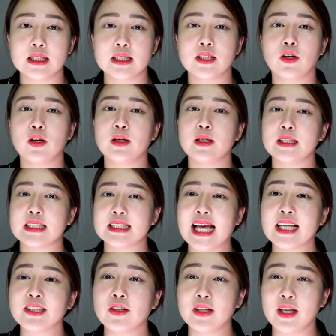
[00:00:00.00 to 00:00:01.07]
그걸 이제
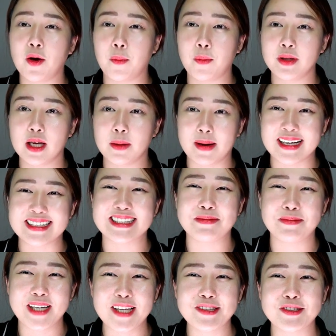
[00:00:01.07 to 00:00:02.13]
사전에 어머니가
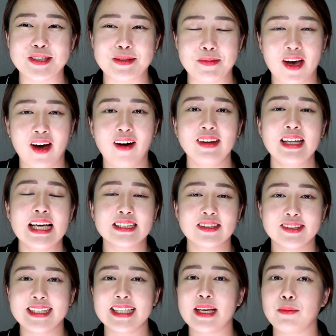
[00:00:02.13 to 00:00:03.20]
말씀을 해주시면
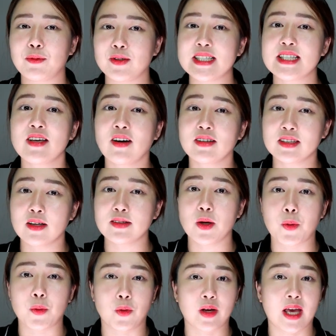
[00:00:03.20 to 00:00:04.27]
선생님도 신경
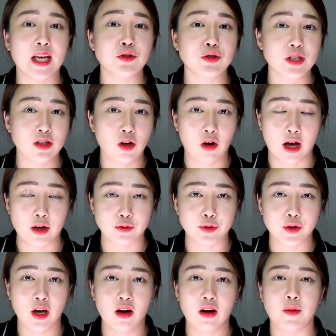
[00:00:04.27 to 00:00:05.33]
써서 그렇게 해주실 것
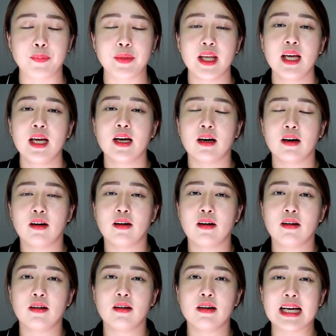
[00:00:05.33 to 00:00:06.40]
같고요.
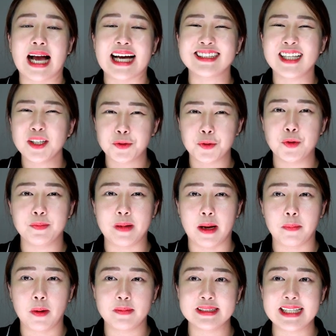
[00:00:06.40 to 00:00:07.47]
어, 가장 좋은
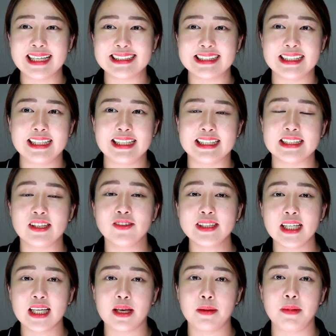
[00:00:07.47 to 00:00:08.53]
방법은 사실
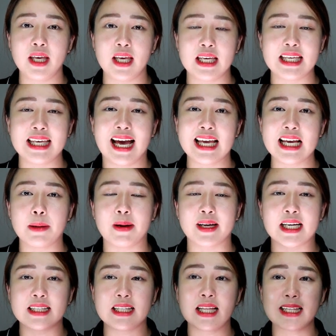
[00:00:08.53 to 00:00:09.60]
선생님이 이 아이가
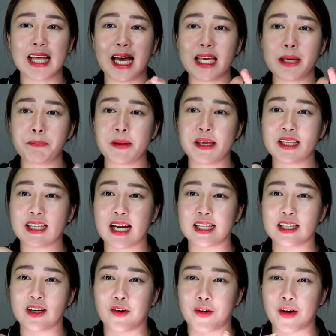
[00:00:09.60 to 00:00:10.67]
말할 때 타이핑을
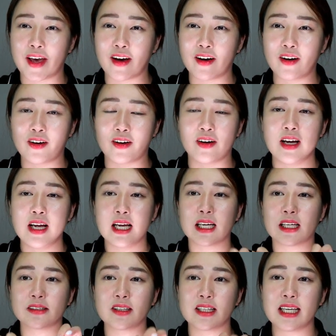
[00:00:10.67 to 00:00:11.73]
하는 거예요.
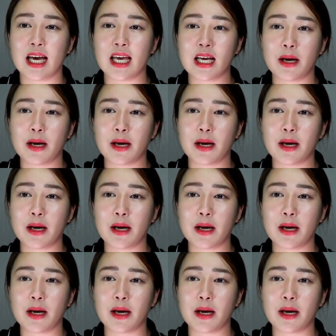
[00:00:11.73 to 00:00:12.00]
그래서 이